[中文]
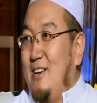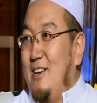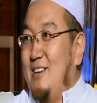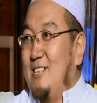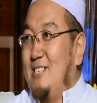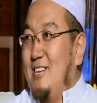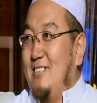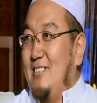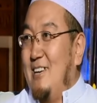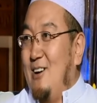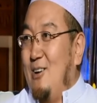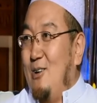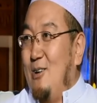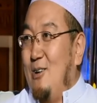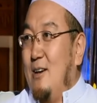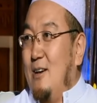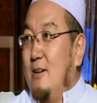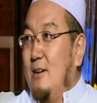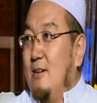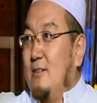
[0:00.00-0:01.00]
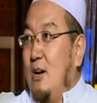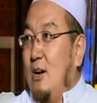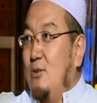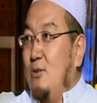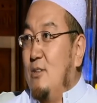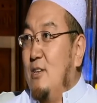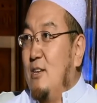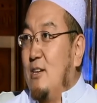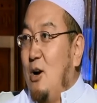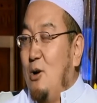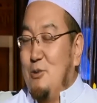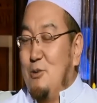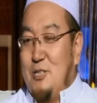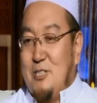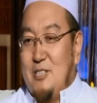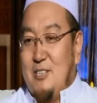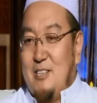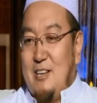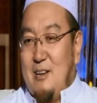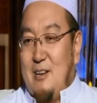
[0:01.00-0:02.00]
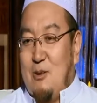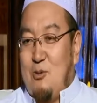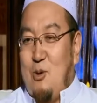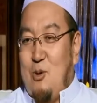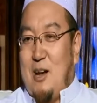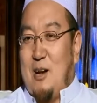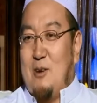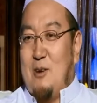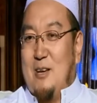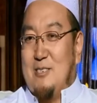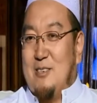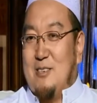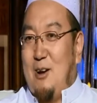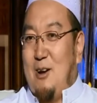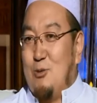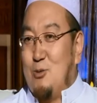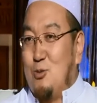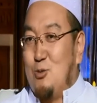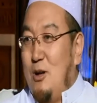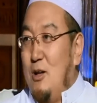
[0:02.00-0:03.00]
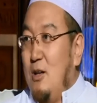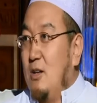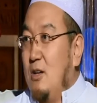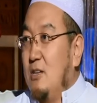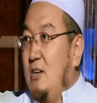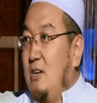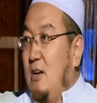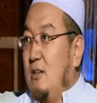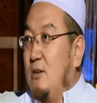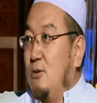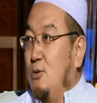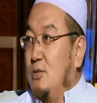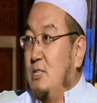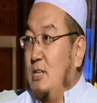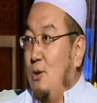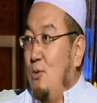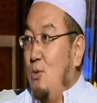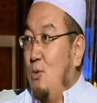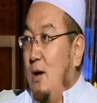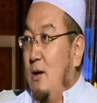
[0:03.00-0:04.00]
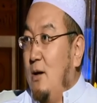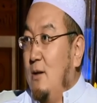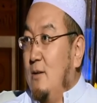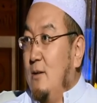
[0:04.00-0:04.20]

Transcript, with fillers: 现在好了，然后你高兴的在那挂着丸子，然后说这样的人我见过。